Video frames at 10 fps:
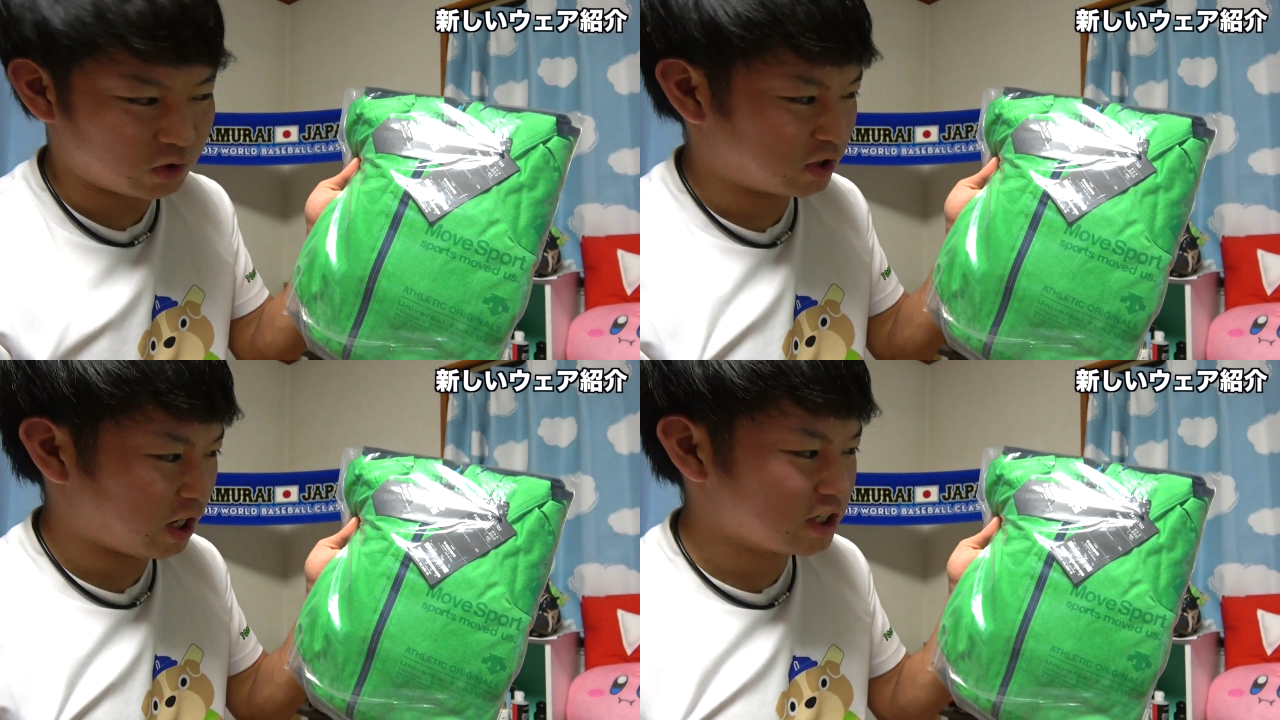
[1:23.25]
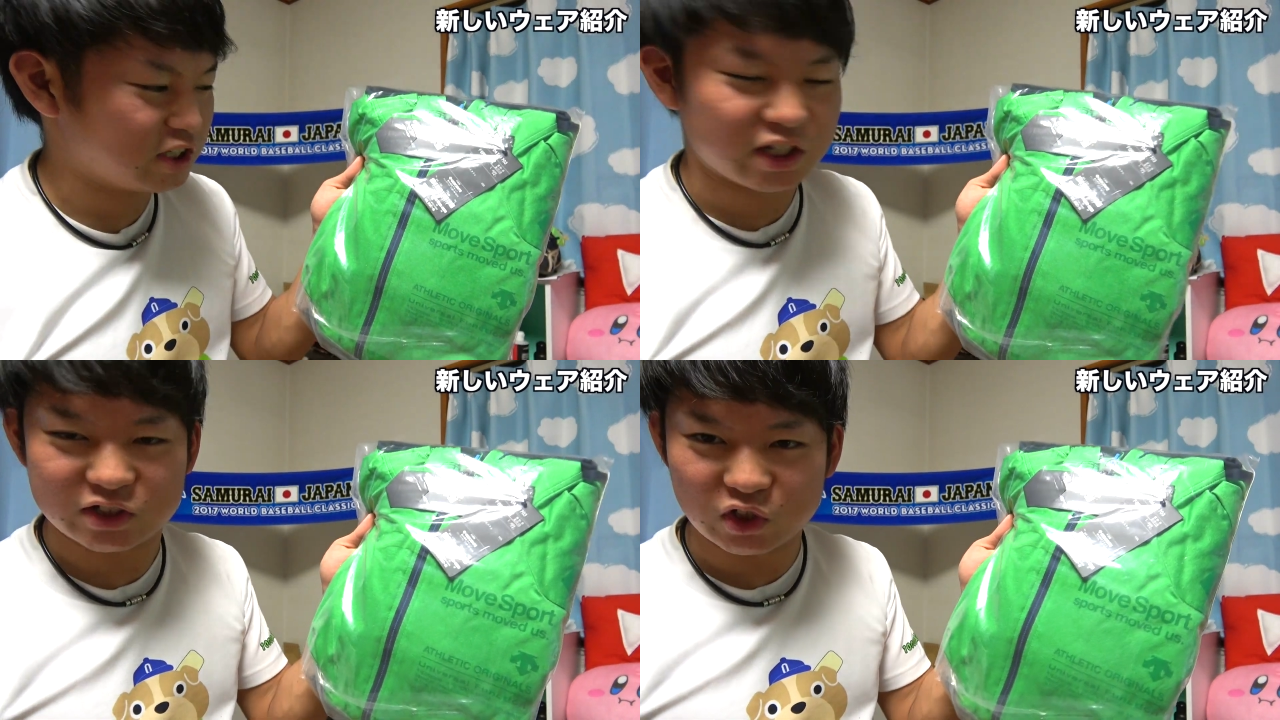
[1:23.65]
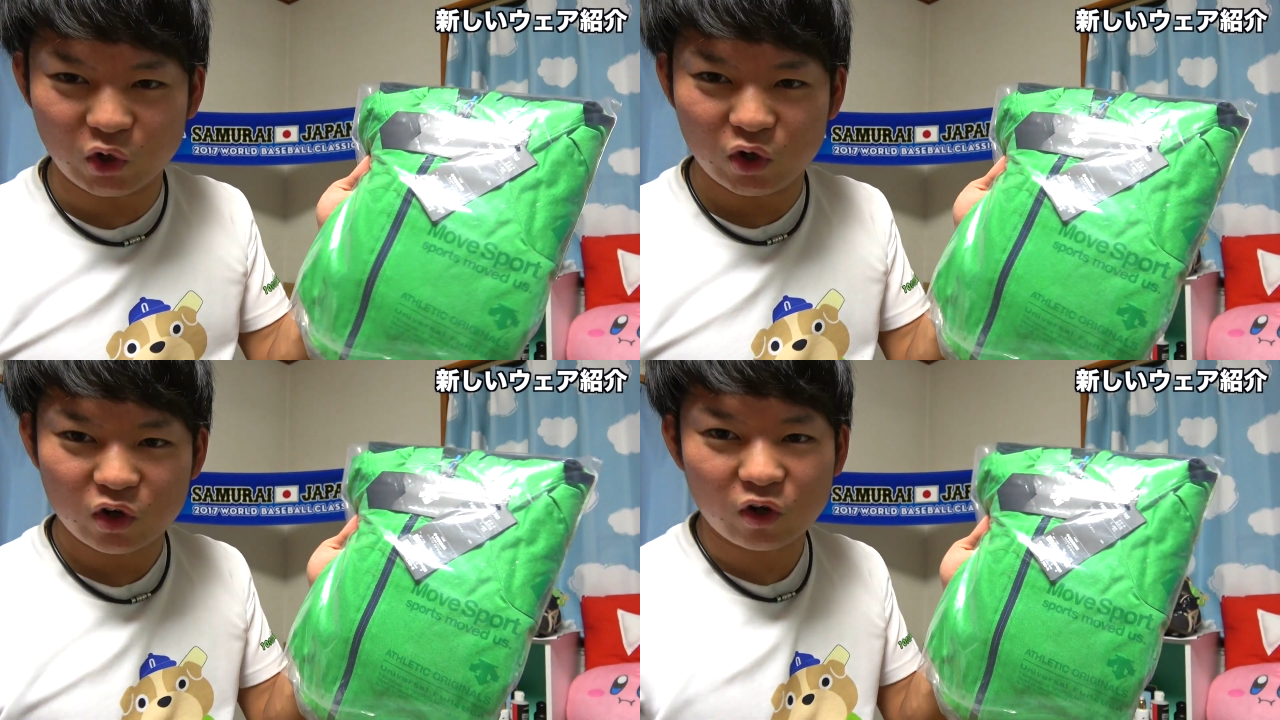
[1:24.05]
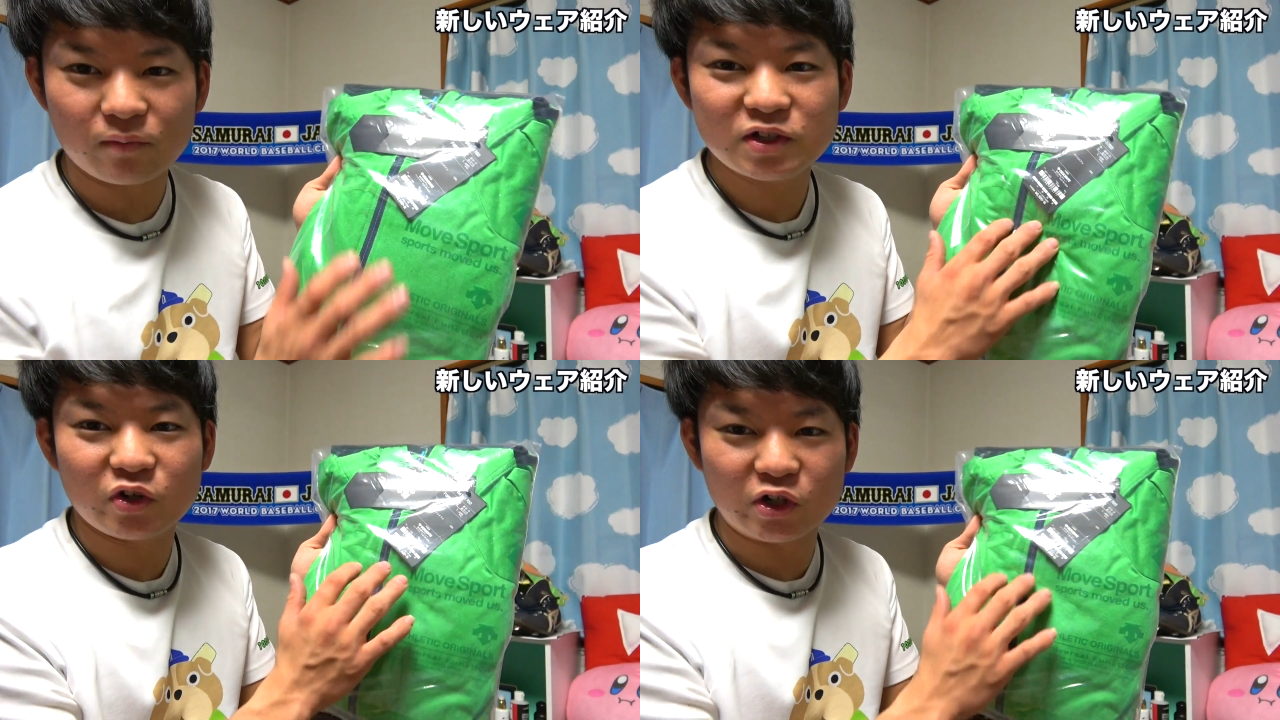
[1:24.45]
と探してたんですよこの
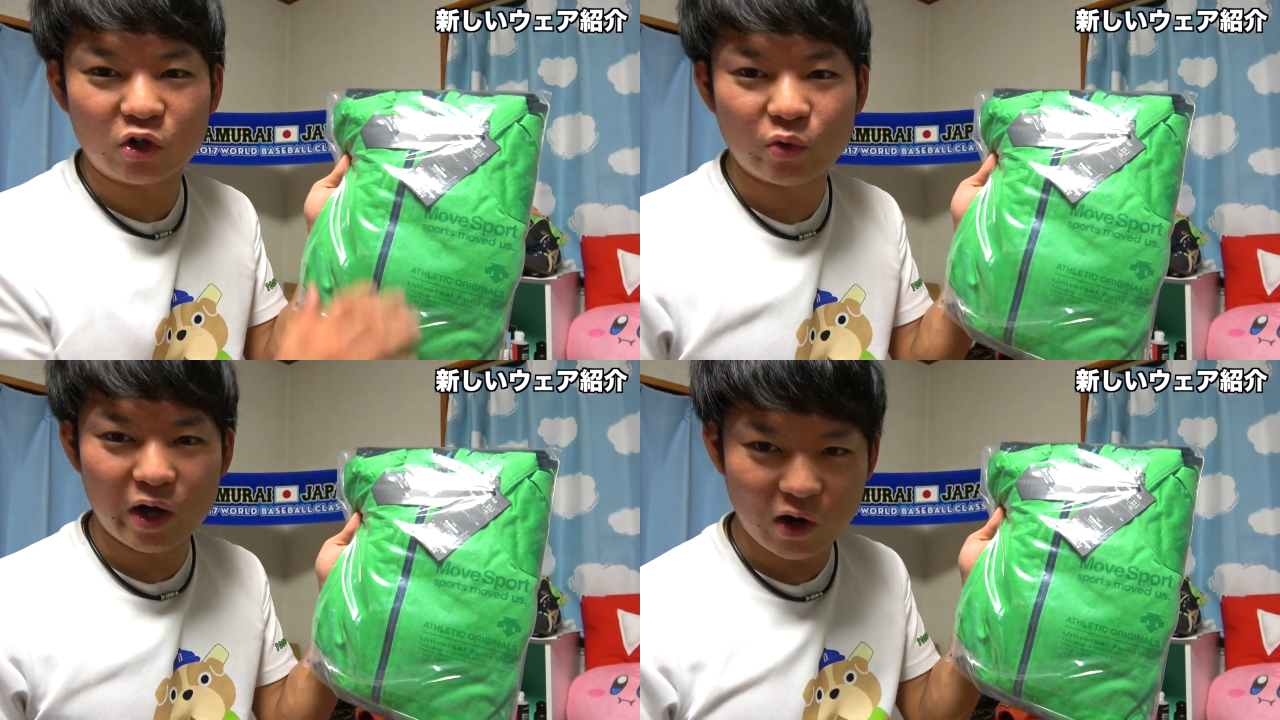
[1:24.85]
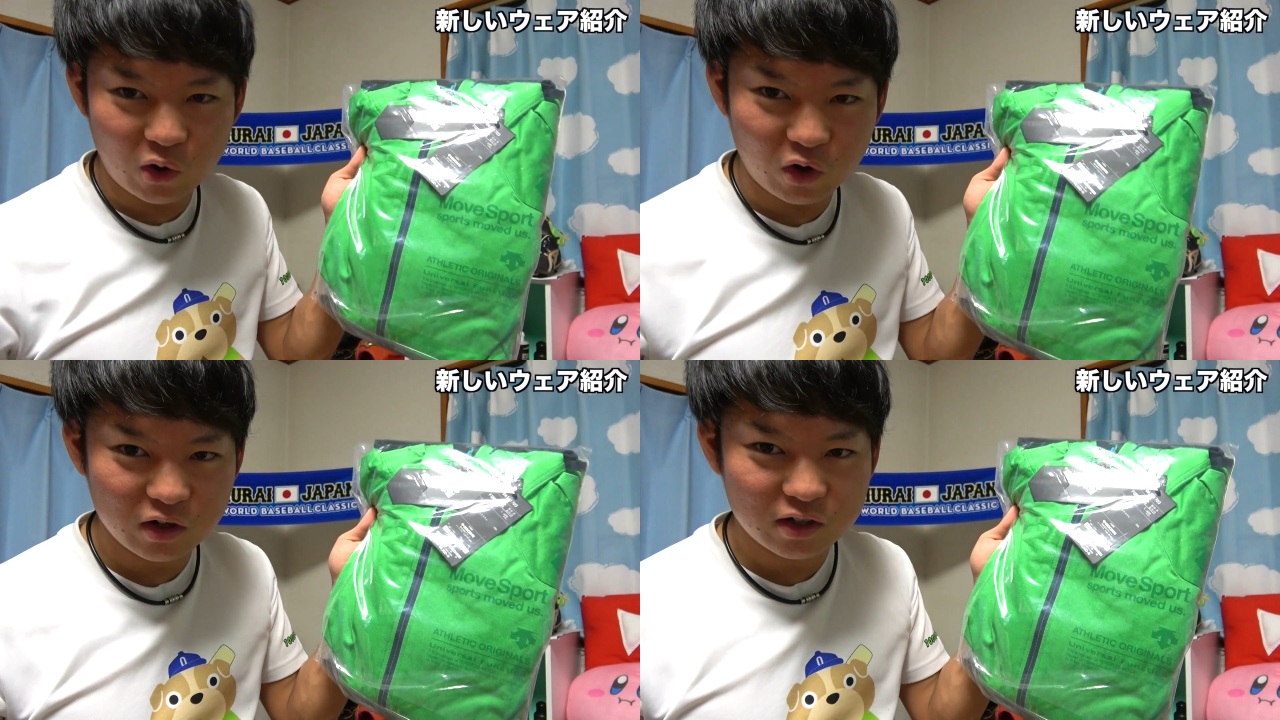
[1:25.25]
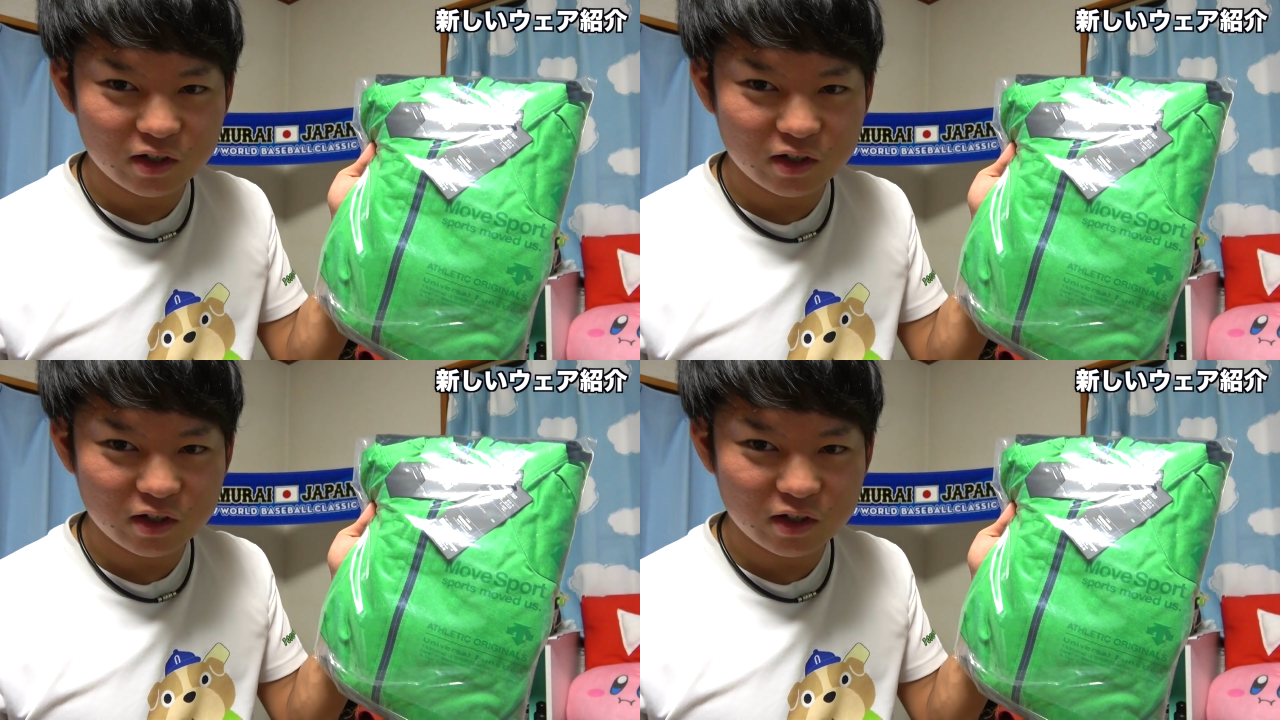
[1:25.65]
緑のウェアを